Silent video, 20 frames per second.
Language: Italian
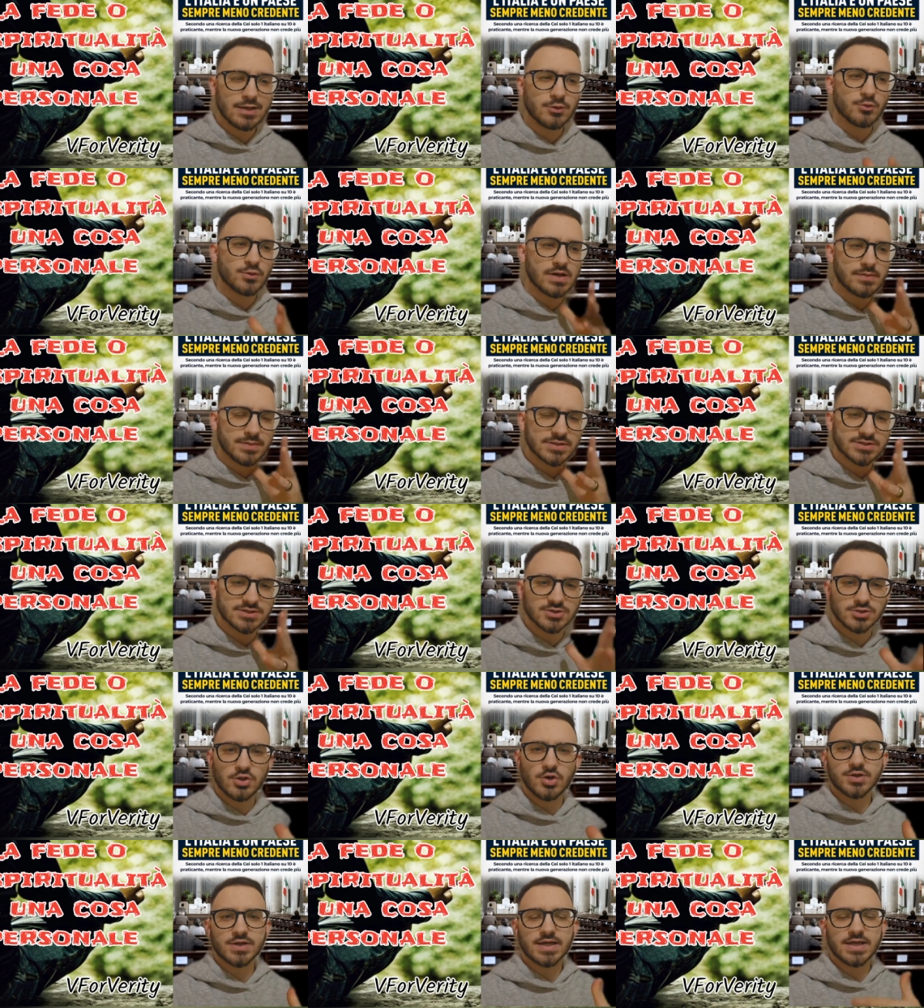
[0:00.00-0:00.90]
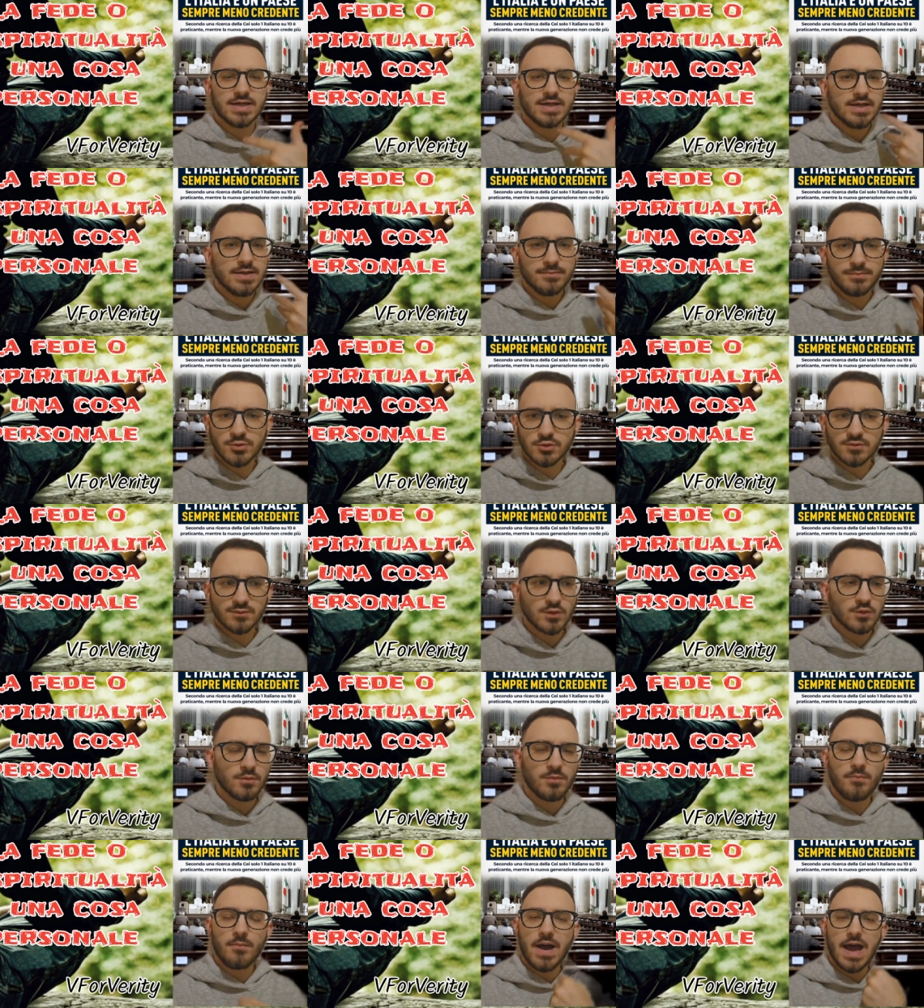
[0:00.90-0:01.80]
hanno una passione più
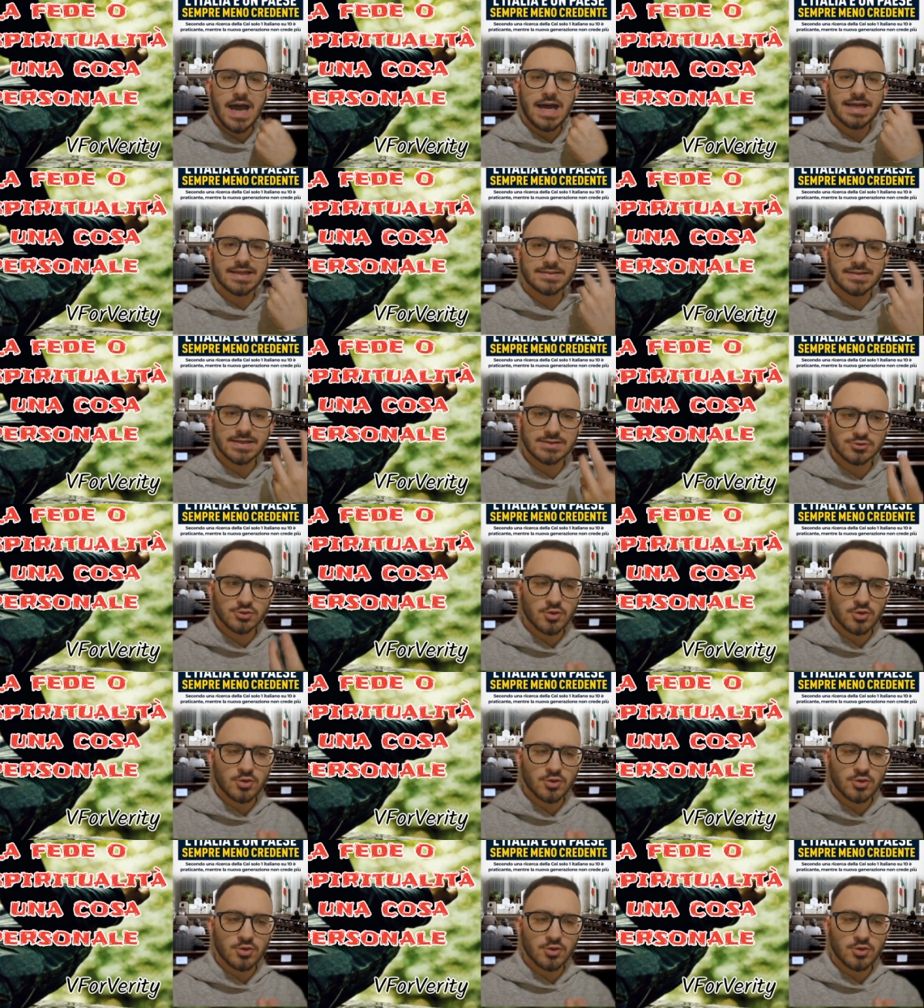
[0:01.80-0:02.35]
sviluppata,